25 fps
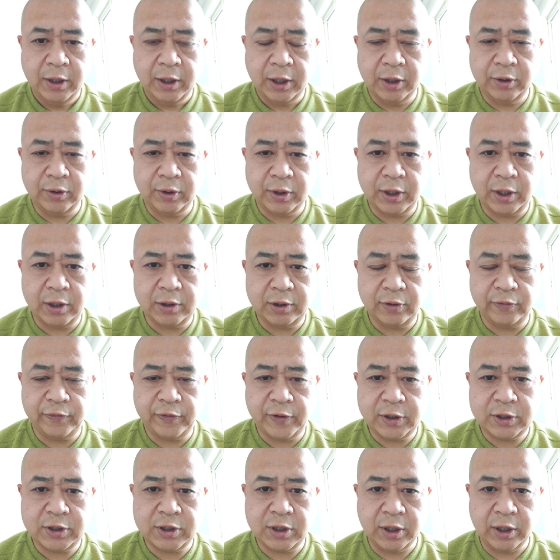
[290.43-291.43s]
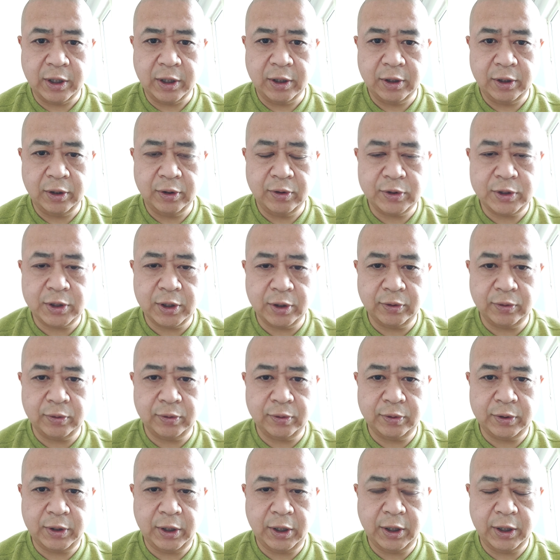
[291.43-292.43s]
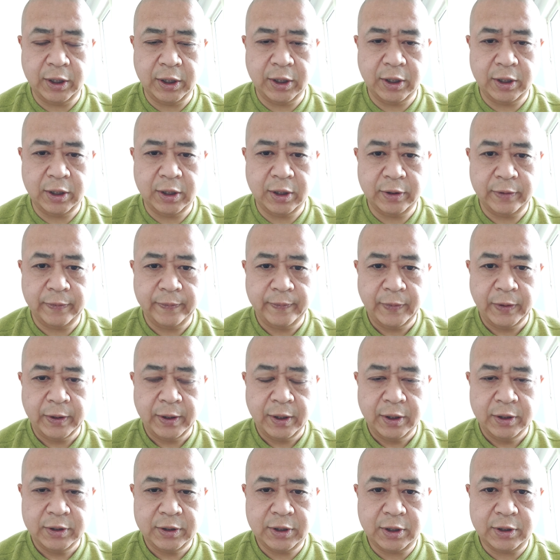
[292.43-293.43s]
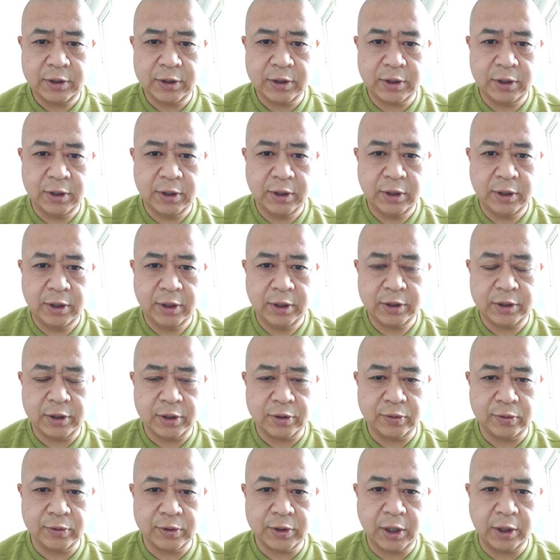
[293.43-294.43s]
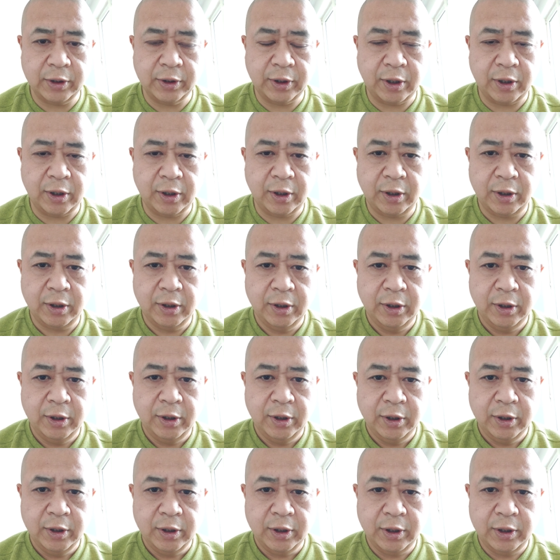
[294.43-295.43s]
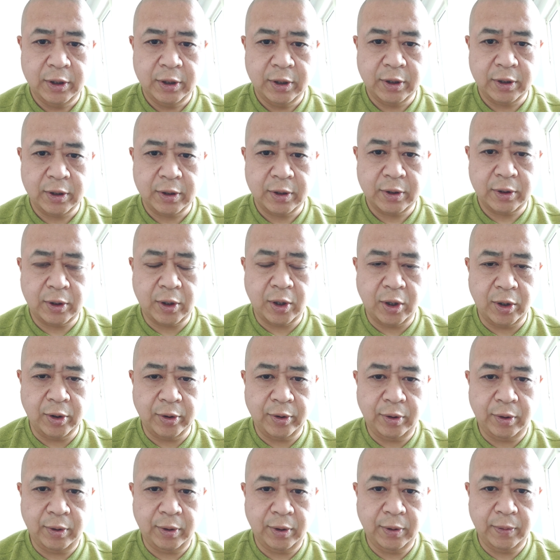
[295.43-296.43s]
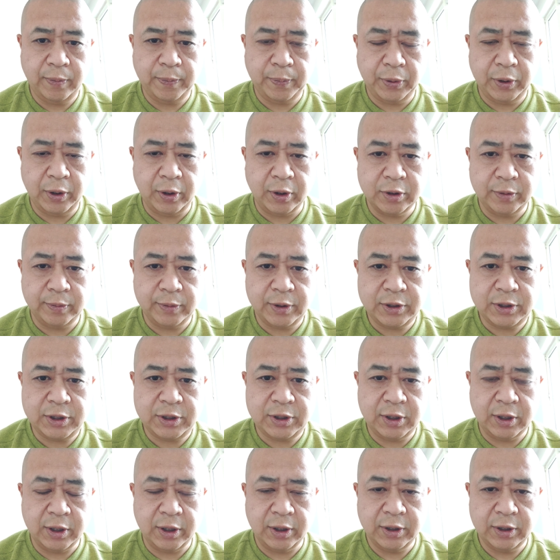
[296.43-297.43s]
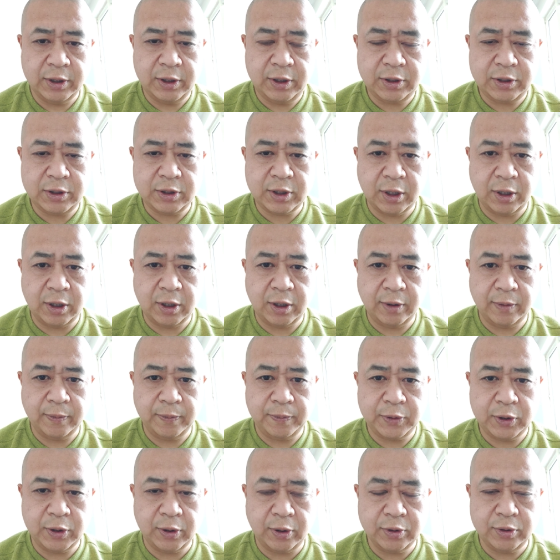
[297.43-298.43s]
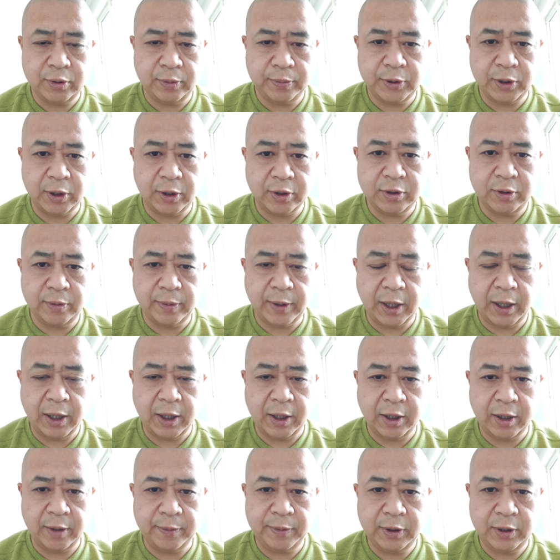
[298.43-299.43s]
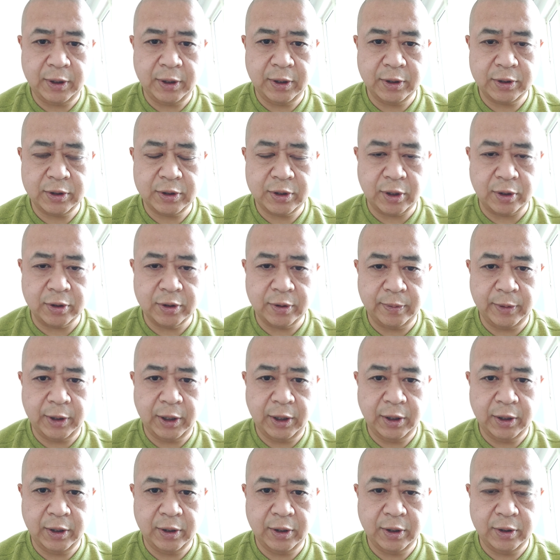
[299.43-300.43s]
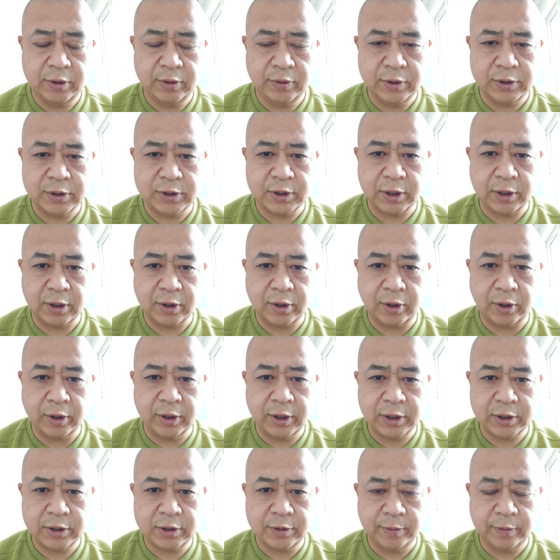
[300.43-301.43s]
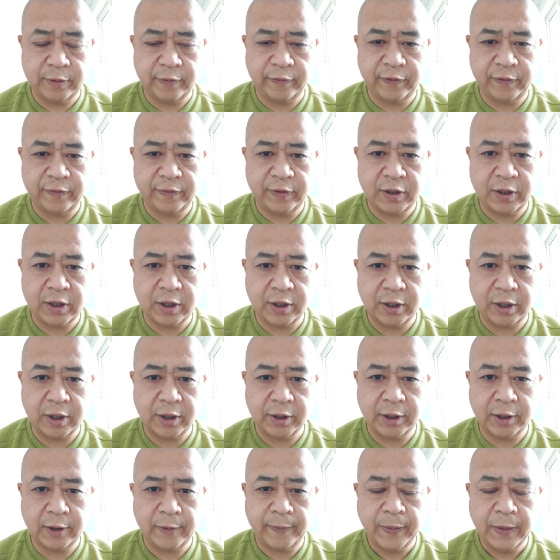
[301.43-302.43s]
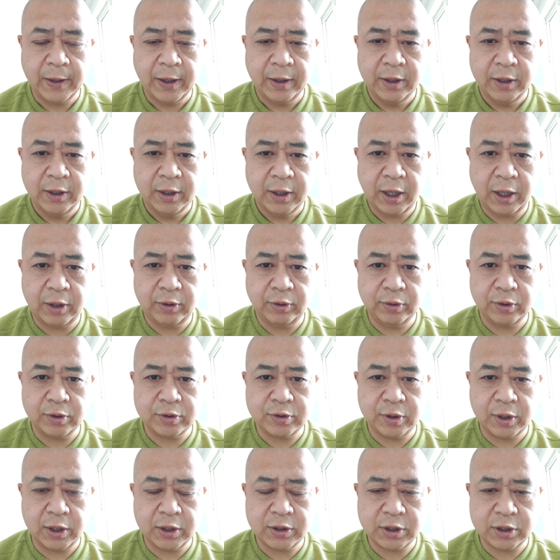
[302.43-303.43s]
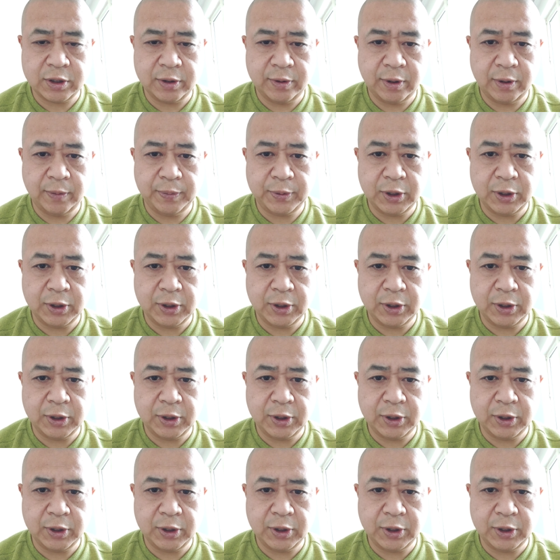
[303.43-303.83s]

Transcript: 很多人就分析刘强东这个真是精虫上脑，呃，考虑不了这么细。你想嫖就嫖去呗，何必找这么一个女子，搞得这么沸沸扬扬呢？还有的说是